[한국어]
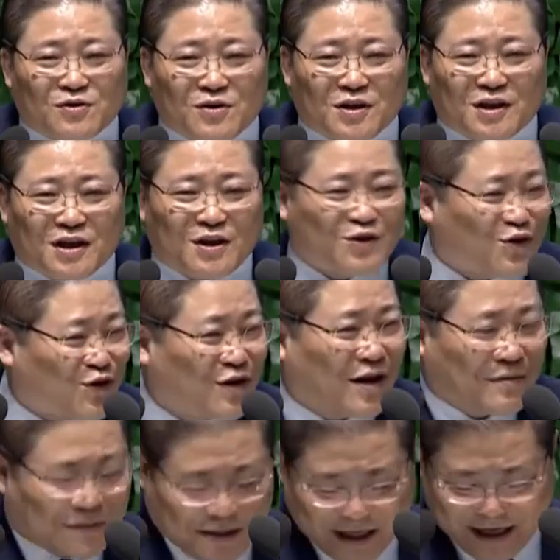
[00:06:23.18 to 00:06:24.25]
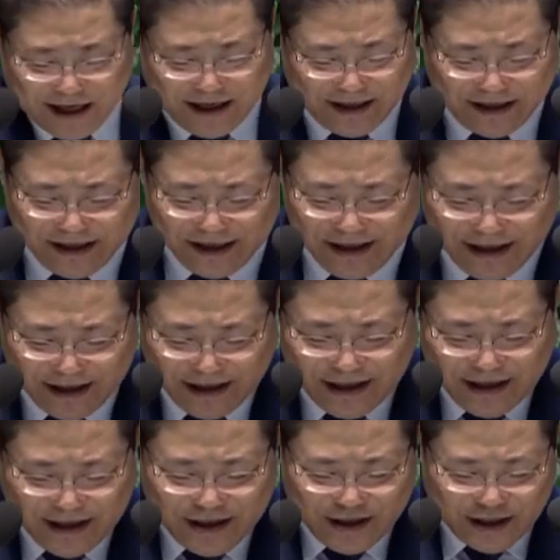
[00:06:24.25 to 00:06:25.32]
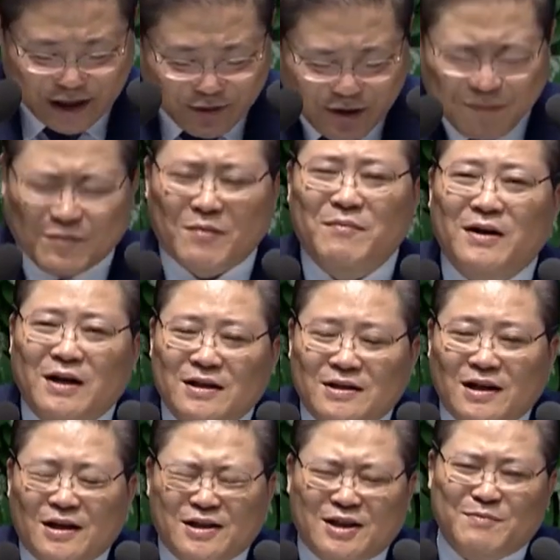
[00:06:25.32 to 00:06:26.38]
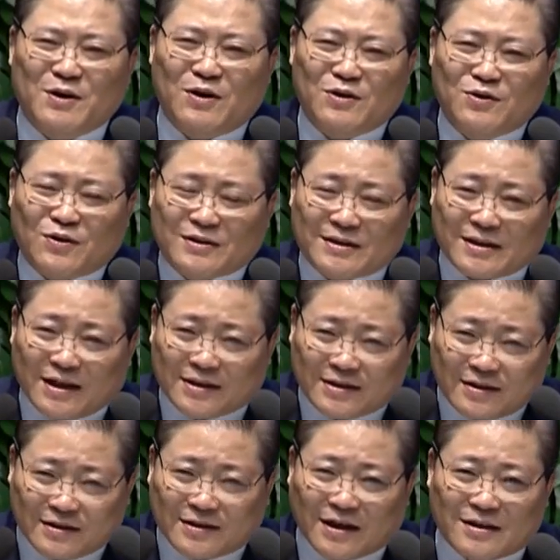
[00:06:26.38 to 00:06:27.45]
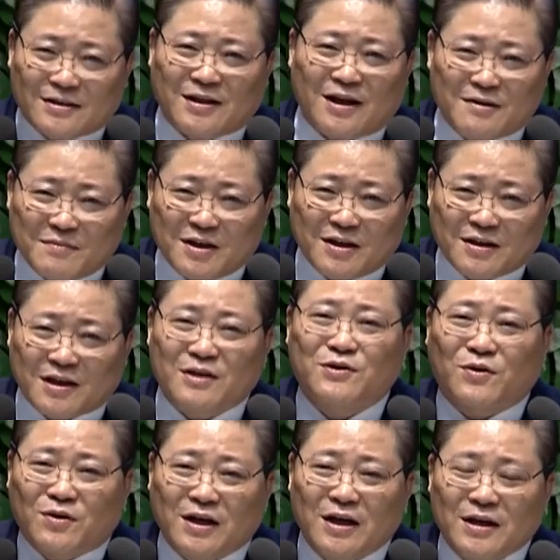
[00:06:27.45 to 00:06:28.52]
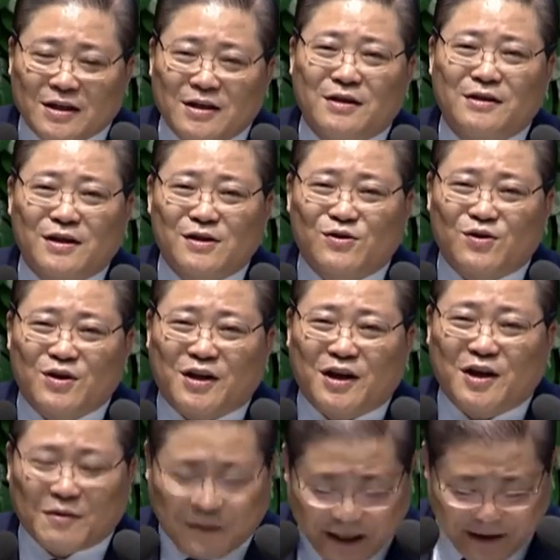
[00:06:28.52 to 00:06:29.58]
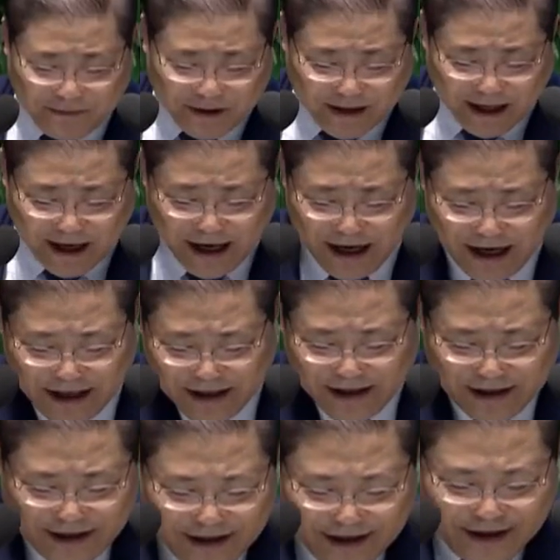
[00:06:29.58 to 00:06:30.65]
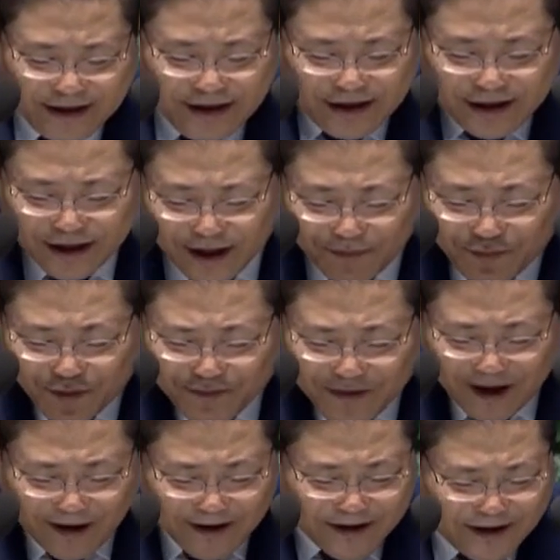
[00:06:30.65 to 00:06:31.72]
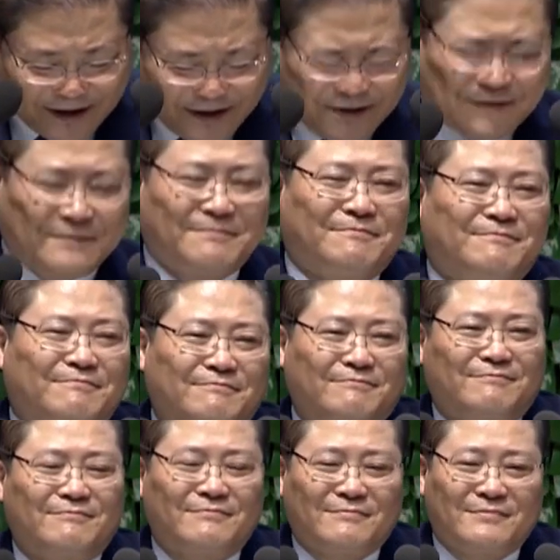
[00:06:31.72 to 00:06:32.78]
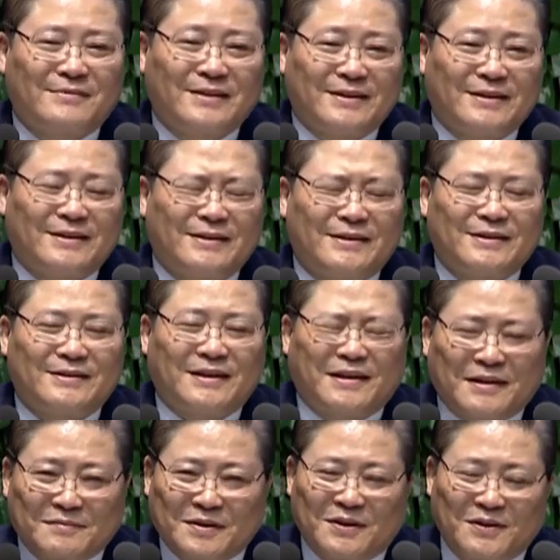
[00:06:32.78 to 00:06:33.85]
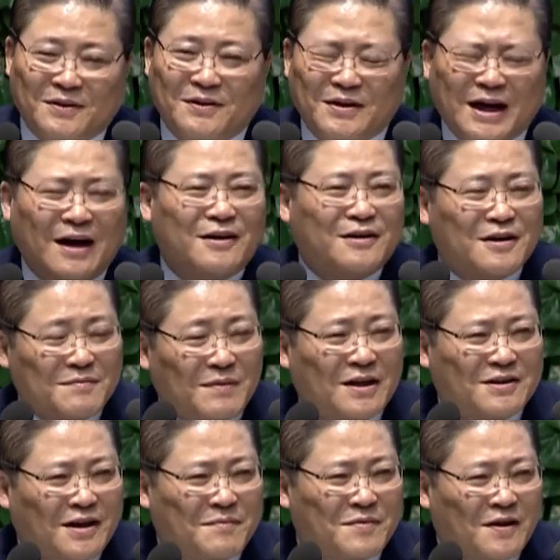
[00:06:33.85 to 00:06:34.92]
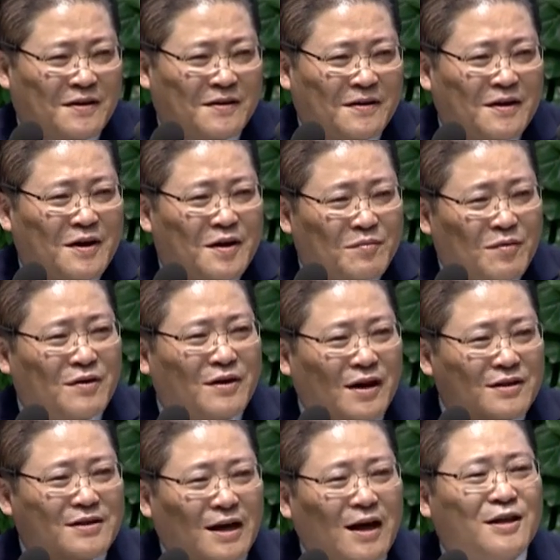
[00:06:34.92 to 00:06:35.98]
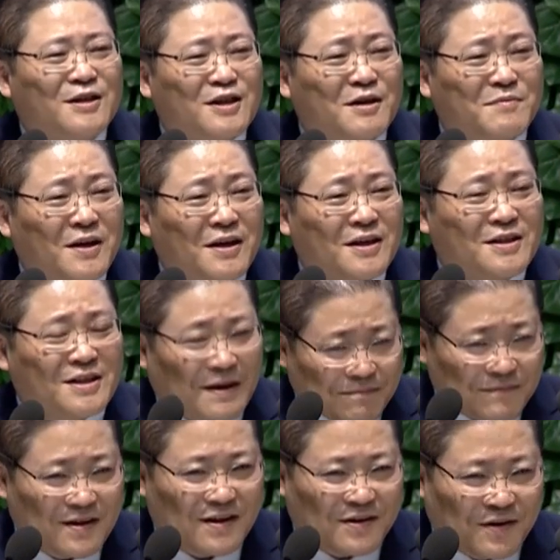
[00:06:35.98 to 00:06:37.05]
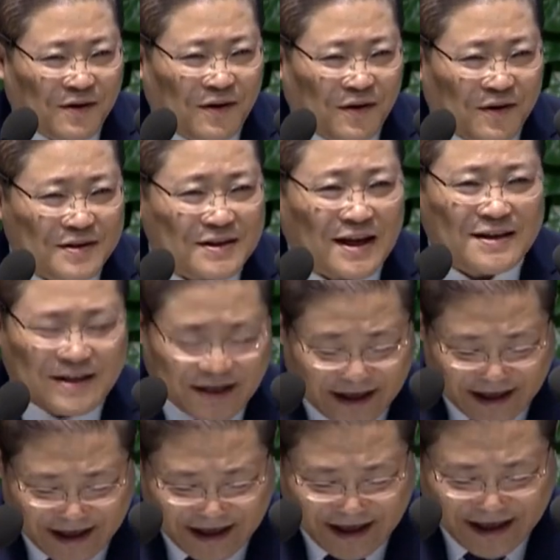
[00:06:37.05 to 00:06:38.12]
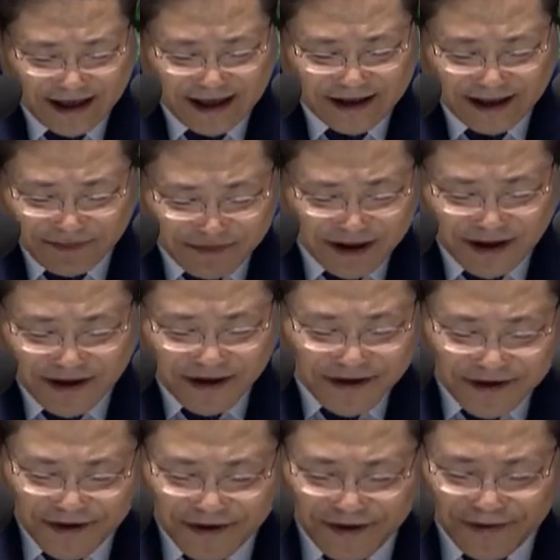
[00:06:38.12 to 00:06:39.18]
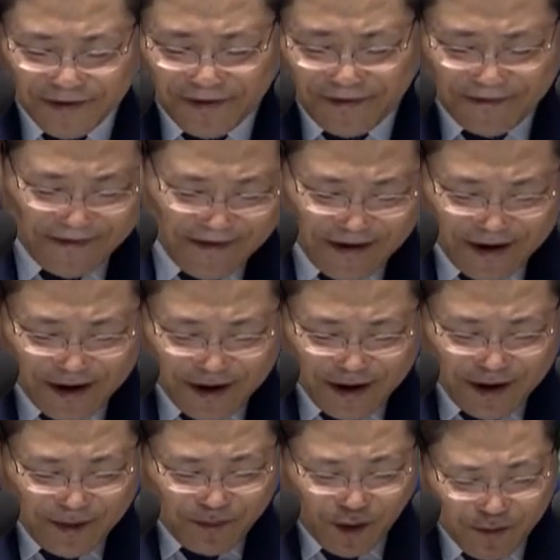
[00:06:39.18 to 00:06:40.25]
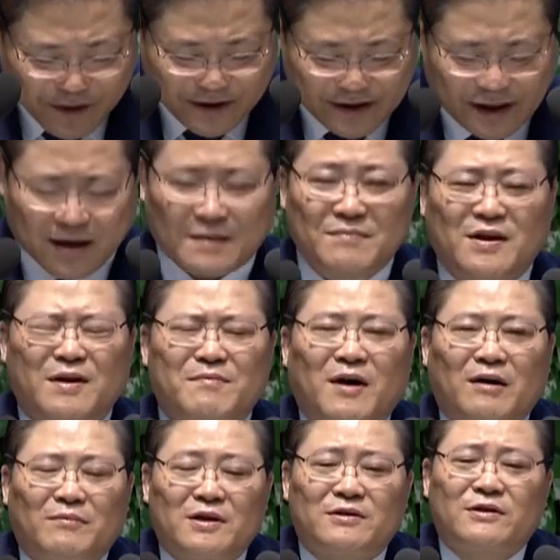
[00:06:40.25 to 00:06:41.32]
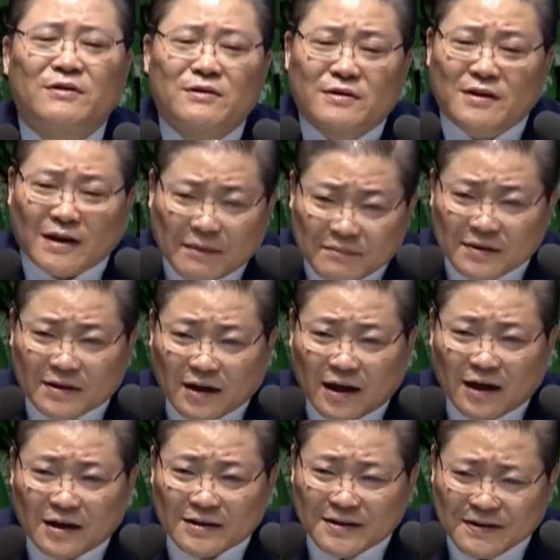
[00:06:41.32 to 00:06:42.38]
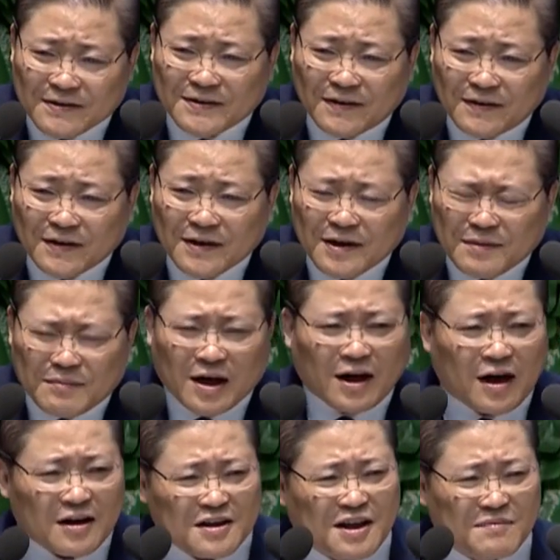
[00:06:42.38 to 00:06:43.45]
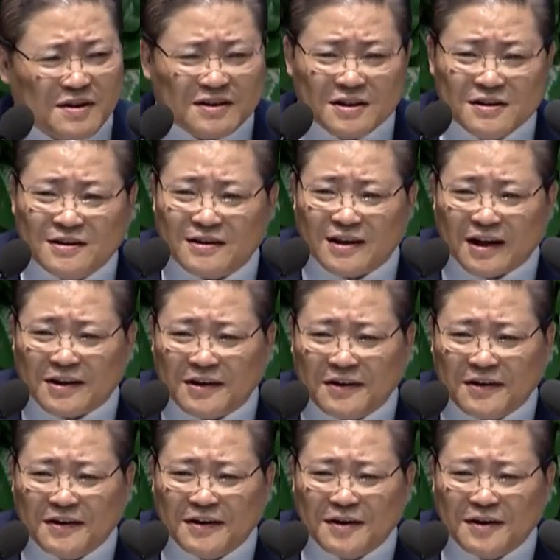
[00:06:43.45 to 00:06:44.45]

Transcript: 수 있기를 축원합니다. 10월뿐만 아니라 11월도 따뜻한 삶이 계속 이어질 수 있기를 바랍니다. 근데 분명한 것은 이제 사람이요 가을을 맞이하면 뭔가 상념에 잠기고 사색에 잠기게 되는 거예요. 봄은 사람들의 마음을 들뜨게 합니다. 그러죠? 막 가을 되면 들뜨나요?